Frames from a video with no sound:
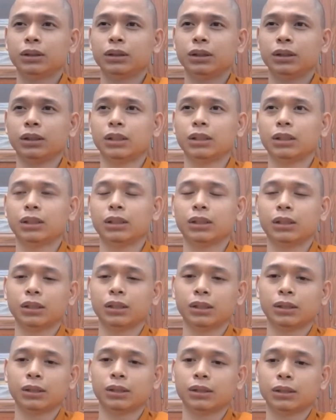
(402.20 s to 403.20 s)

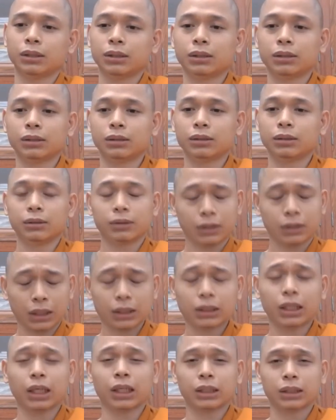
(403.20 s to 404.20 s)
ờ, nó cẩn
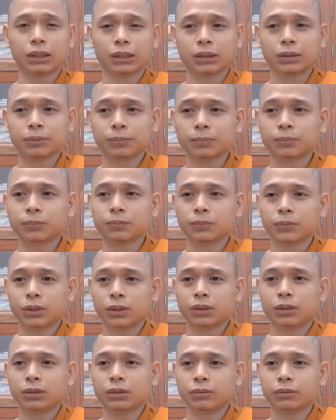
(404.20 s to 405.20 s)
thận ừ.
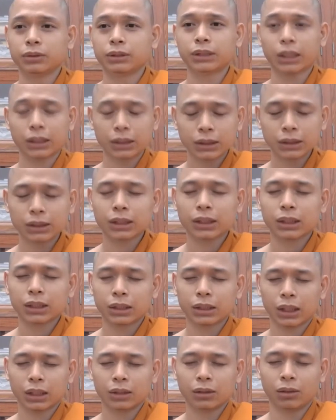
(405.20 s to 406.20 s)
tránh cái
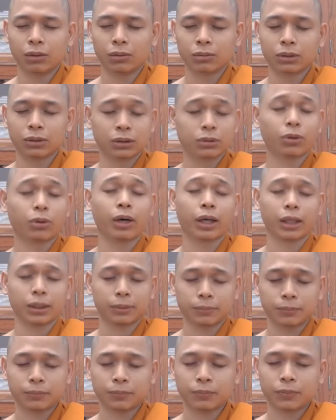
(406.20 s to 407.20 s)
thái độ cực đoan
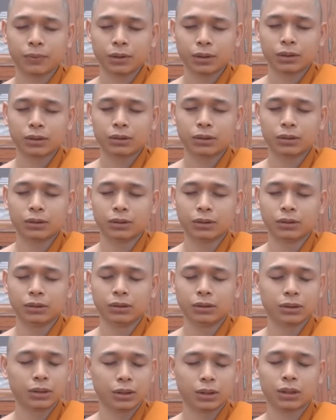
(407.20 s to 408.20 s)

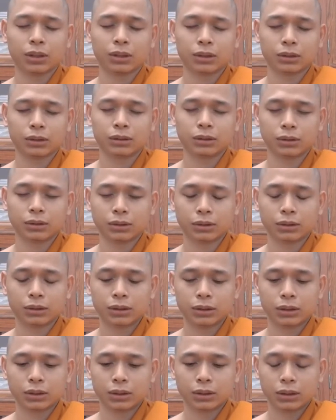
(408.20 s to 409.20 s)
như sư nói
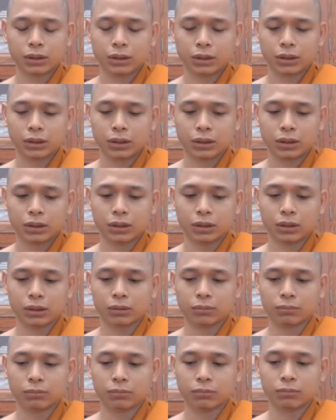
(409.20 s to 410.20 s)
ờ
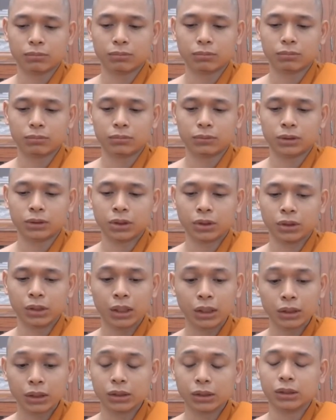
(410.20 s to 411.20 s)
rồi
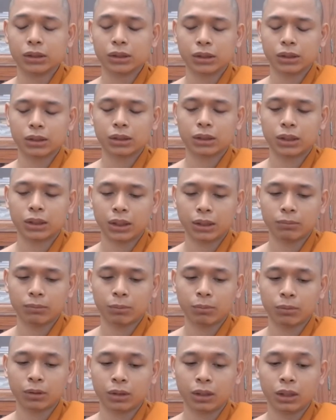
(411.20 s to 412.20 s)
hơn nữa khi mà
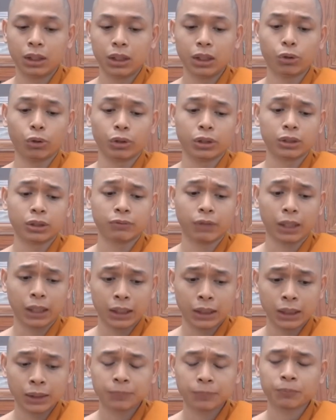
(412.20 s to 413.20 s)
mình lý luận như vậy
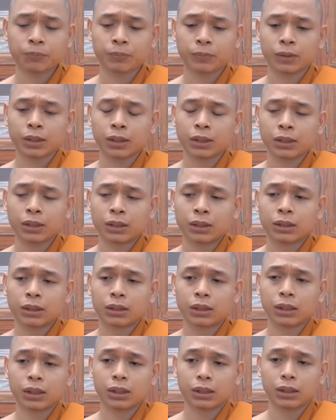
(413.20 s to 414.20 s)
đó
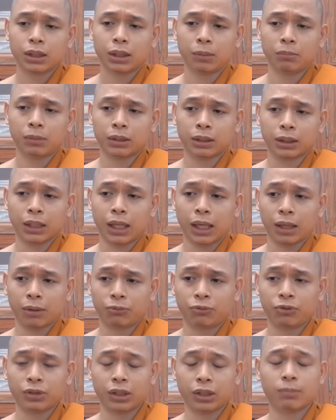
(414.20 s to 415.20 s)
tức là mình đang
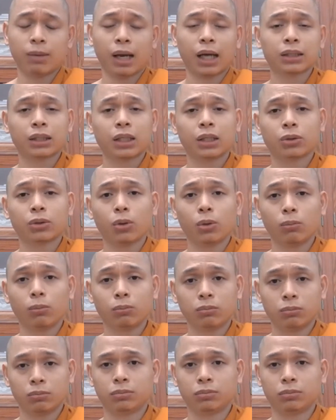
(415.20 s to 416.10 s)
phỉ bán thế tôn